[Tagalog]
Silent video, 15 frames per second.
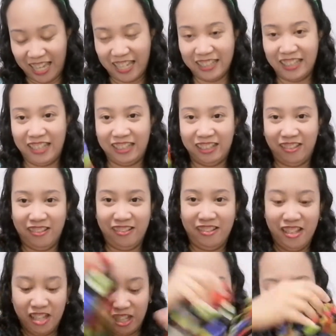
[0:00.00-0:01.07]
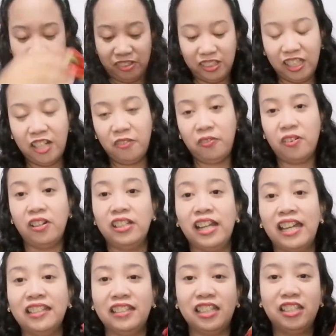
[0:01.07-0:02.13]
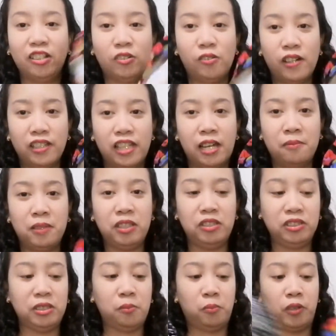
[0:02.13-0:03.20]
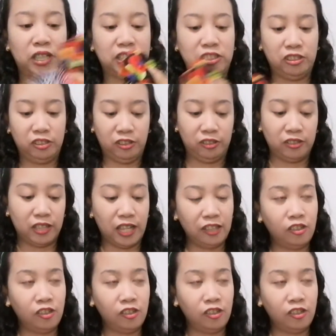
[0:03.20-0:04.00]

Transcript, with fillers: and ito. So, 3,490 nakuha namin doon sa Prestodon.